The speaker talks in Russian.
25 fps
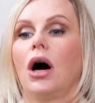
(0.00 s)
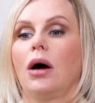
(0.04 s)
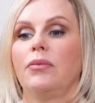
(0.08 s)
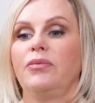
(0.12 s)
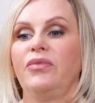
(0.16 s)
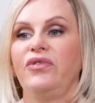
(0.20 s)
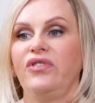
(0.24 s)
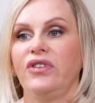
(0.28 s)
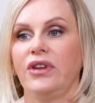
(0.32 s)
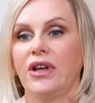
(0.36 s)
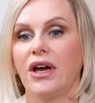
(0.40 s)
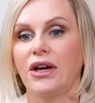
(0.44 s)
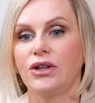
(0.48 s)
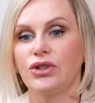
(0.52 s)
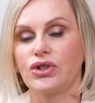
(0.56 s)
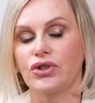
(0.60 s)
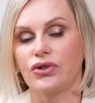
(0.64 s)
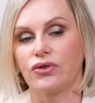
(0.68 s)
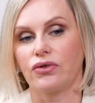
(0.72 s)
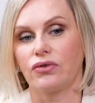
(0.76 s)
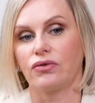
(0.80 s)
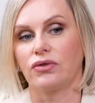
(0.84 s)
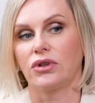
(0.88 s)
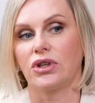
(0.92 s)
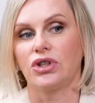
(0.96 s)
обвинять,
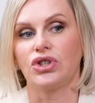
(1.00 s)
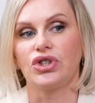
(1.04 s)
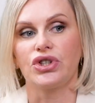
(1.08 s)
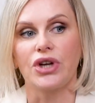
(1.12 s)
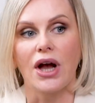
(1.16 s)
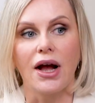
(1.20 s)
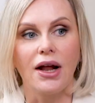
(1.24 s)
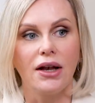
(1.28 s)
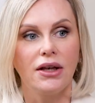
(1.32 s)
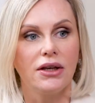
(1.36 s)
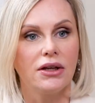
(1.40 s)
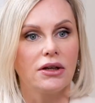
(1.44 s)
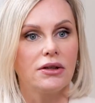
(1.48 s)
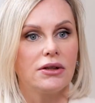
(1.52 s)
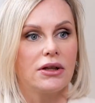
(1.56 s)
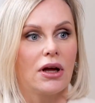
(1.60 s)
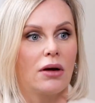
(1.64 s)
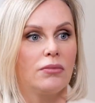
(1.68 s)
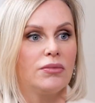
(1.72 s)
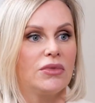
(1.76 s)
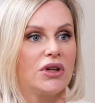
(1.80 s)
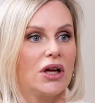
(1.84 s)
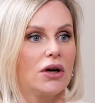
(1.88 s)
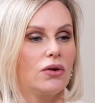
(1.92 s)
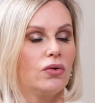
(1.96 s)
что начальник
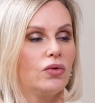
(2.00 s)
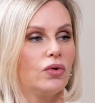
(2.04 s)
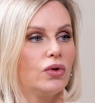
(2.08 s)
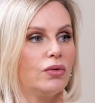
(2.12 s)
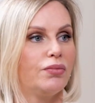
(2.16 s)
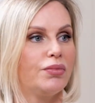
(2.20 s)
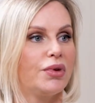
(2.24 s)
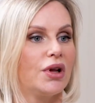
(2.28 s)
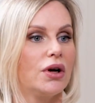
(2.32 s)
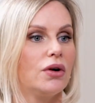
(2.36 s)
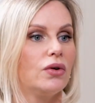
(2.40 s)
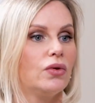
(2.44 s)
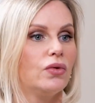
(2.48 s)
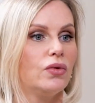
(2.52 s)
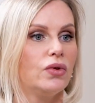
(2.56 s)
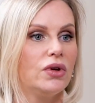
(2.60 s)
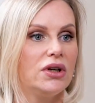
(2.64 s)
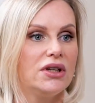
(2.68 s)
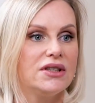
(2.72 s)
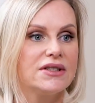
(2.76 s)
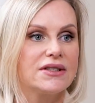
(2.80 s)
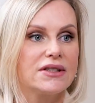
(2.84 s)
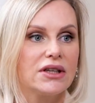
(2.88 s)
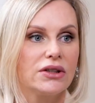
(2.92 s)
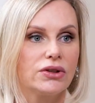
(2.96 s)
там такой плохой
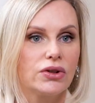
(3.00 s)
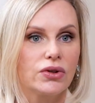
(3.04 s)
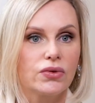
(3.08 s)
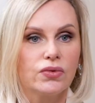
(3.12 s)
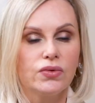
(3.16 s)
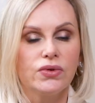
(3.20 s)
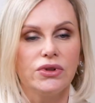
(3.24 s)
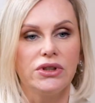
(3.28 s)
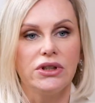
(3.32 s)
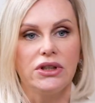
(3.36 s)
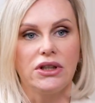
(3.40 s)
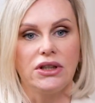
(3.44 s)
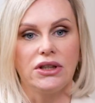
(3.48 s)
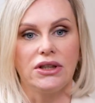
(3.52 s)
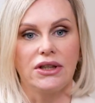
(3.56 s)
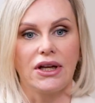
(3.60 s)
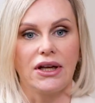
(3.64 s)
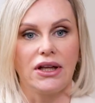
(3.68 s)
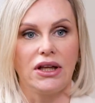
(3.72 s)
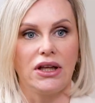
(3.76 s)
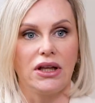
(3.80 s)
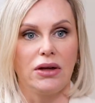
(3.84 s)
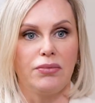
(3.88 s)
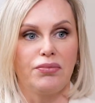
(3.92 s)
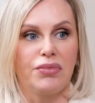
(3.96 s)
или сотрудники
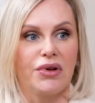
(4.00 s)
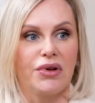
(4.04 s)
такие